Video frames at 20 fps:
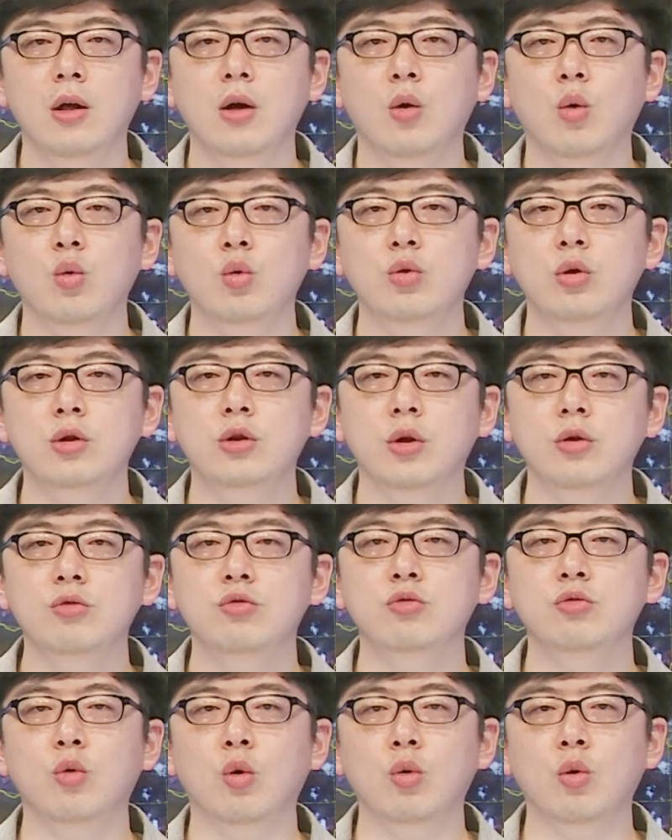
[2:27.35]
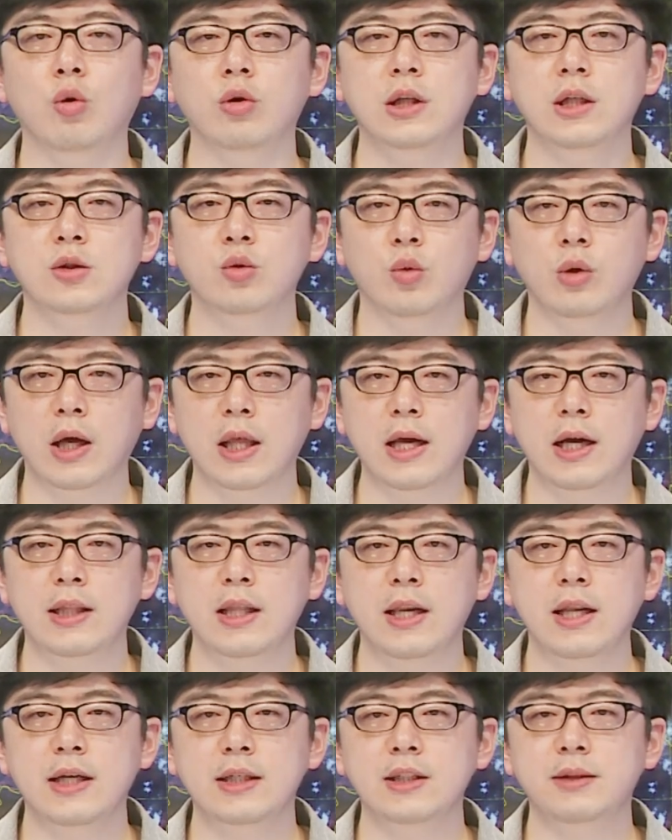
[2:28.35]
오늘도 전국 곳곳에 소나기가
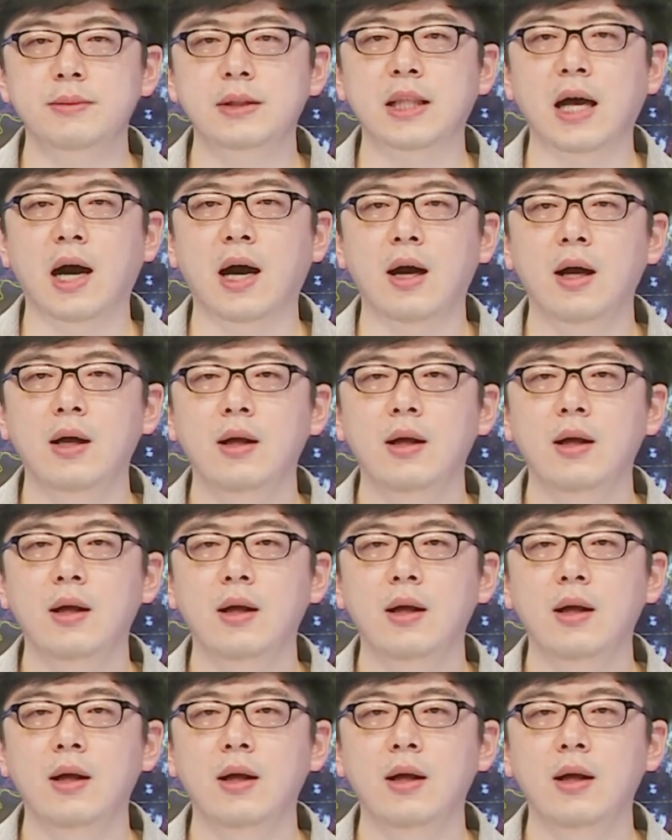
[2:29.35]
내리겠습니다.